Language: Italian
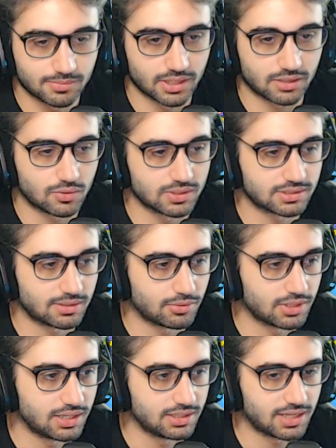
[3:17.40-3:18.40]
per questa
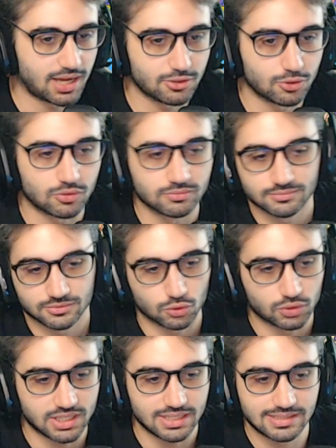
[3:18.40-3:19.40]
modalità. Io sto
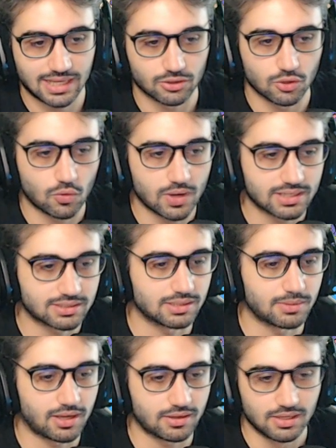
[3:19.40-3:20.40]
utilizzando queste,
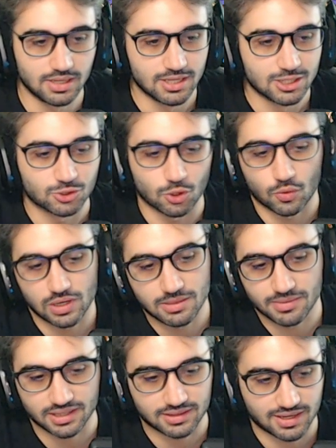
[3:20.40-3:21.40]
ma sono quelle
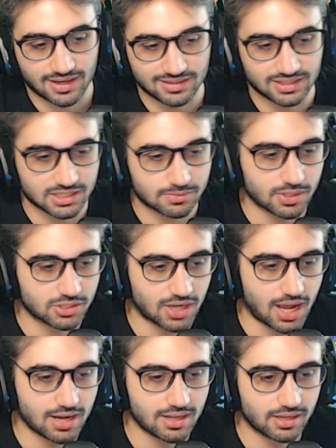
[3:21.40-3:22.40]
per attaccanti
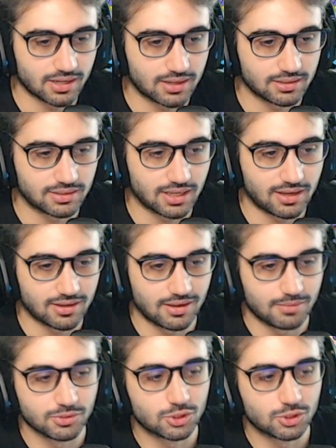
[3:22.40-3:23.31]
speciali. In realtà mi